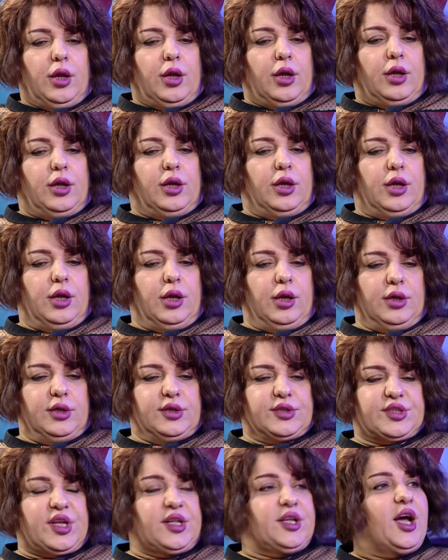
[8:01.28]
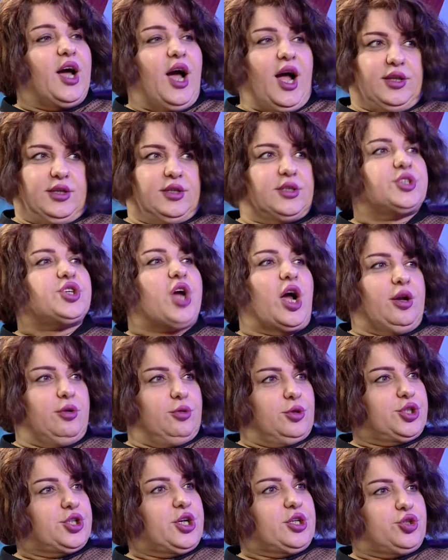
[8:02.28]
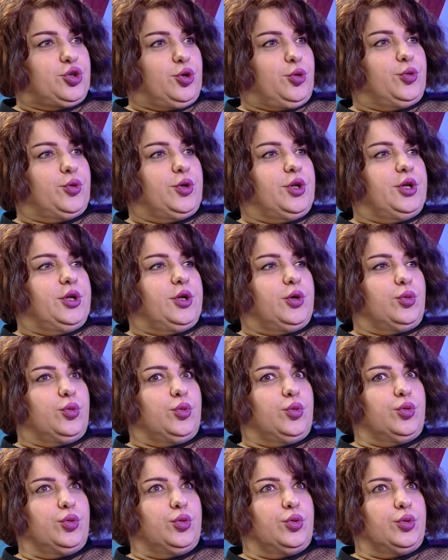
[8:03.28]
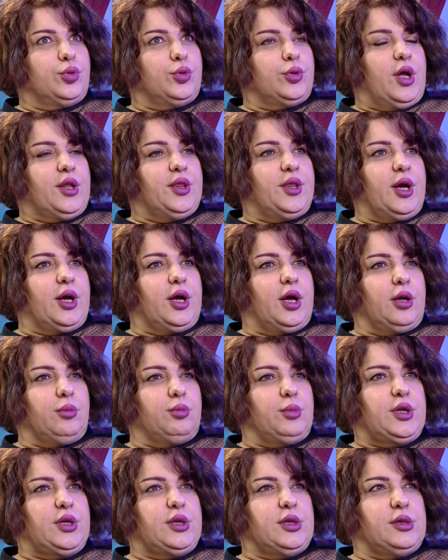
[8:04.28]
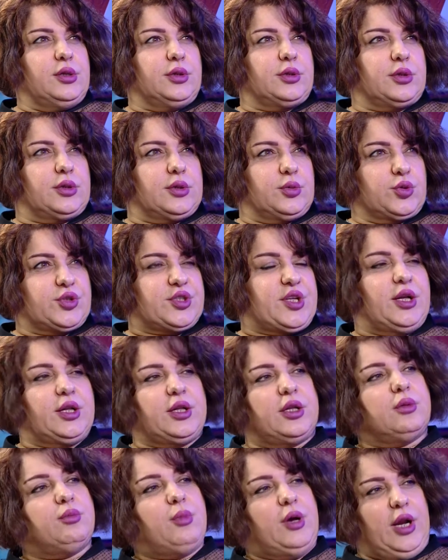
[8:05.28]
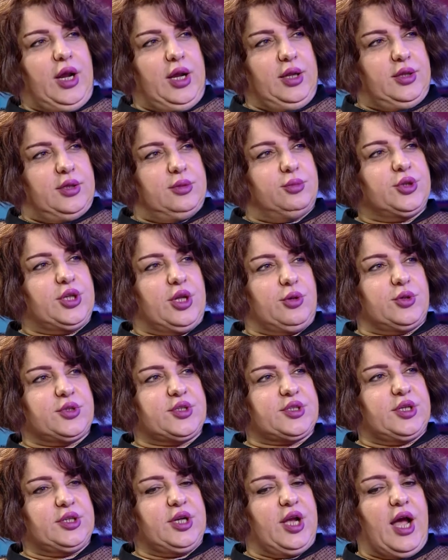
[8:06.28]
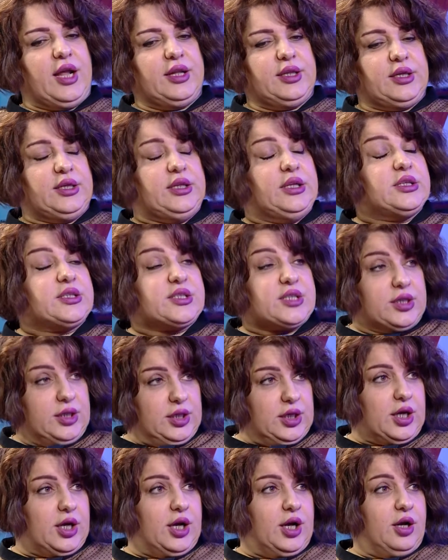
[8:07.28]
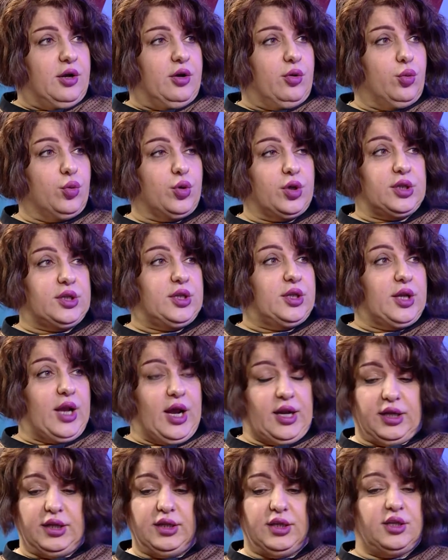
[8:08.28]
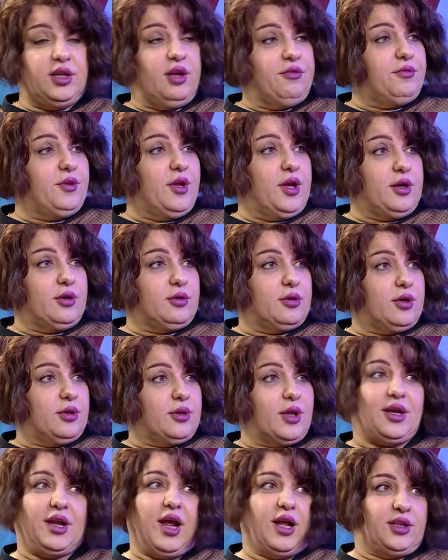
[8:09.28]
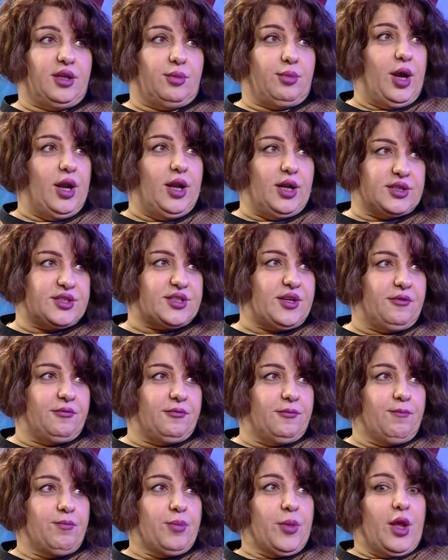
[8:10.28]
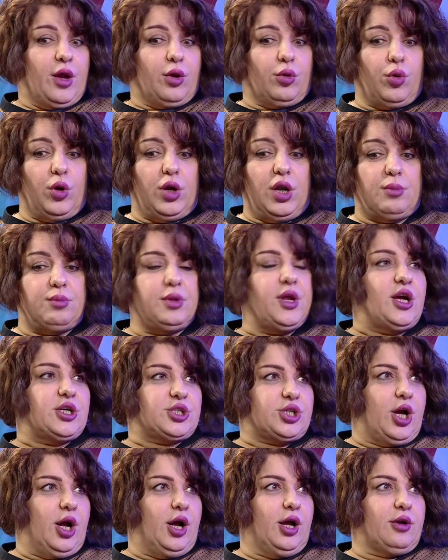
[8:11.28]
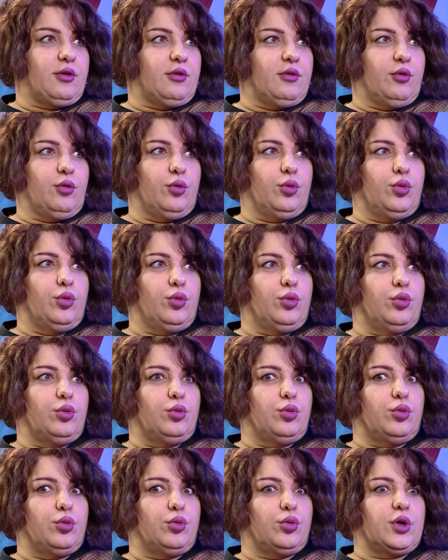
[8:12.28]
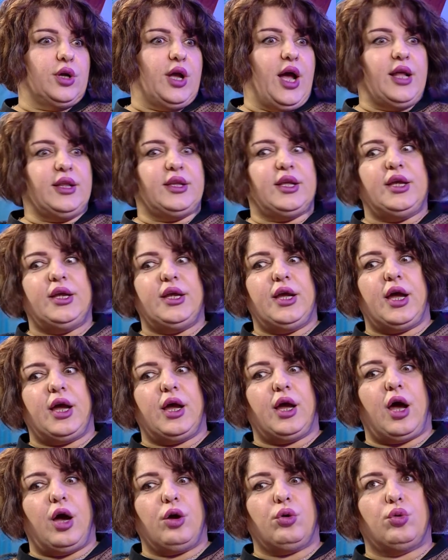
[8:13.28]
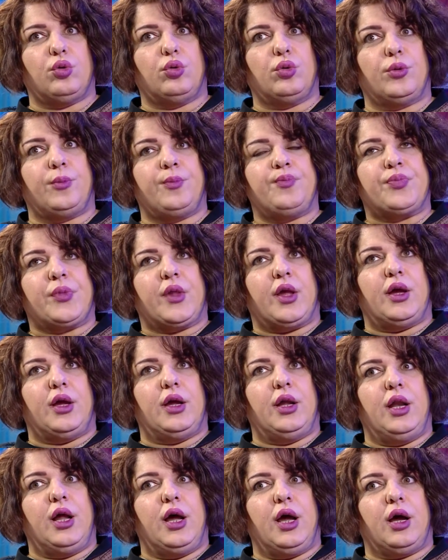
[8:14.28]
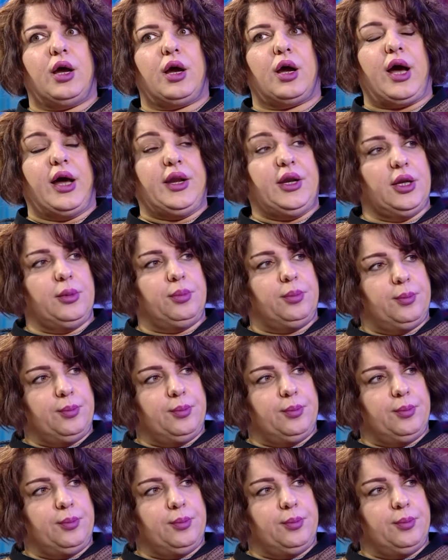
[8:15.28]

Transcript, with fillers: آه، صديقاتي كانوا يشجعوني واتذكر من وصلت لمرحله المتوسطه كانت عندي صديقه وكنت كان عندي دفتر ضيعته مع الاسف كله باشعار وكانت هي اكو لها قريب